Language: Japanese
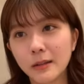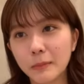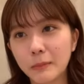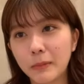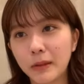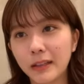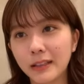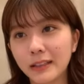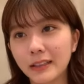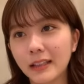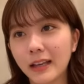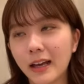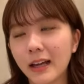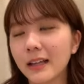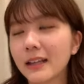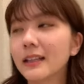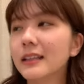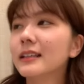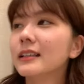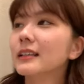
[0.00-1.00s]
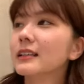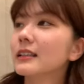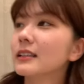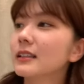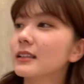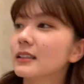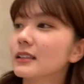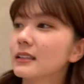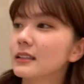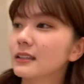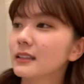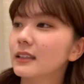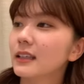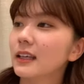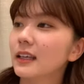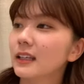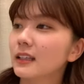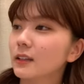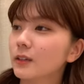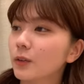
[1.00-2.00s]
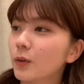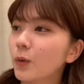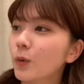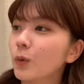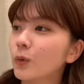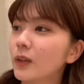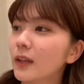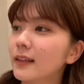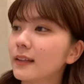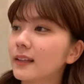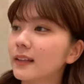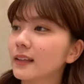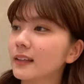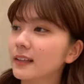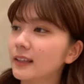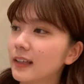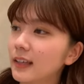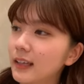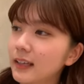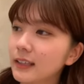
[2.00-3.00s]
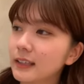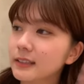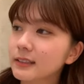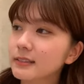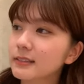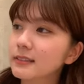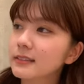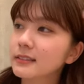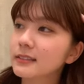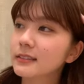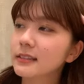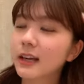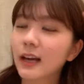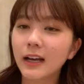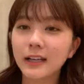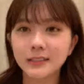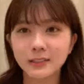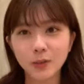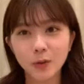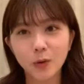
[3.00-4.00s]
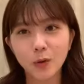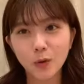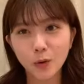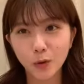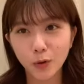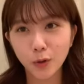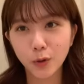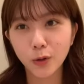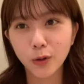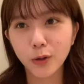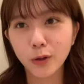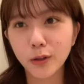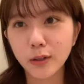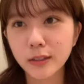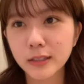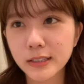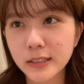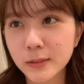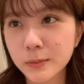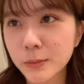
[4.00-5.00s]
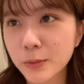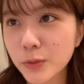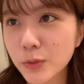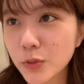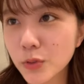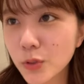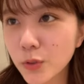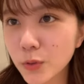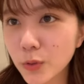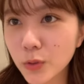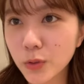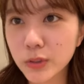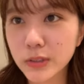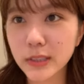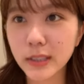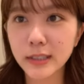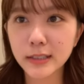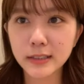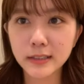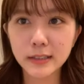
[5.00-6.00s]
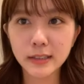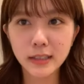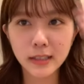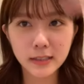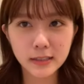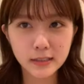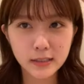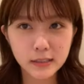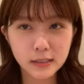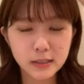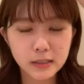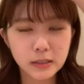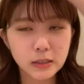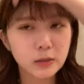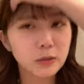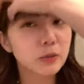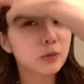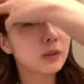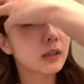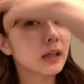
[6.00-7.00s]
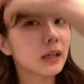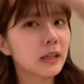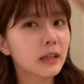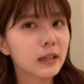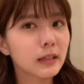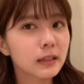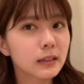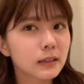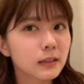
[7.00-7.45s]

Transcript: まあいいやえっ、となんだっけあそう事務所の宣材写真をね